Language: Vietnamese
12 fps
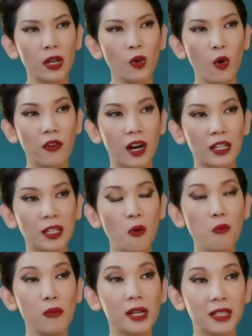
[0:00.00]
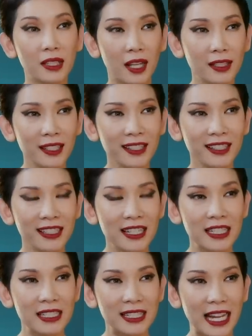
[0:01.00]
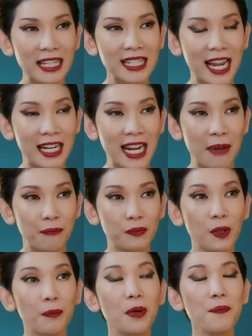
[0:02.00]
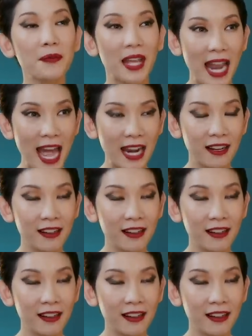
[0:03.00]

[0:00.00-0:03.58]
cái cô vợ không bình tĩnh, sẵn sàng làm tùm lum tà la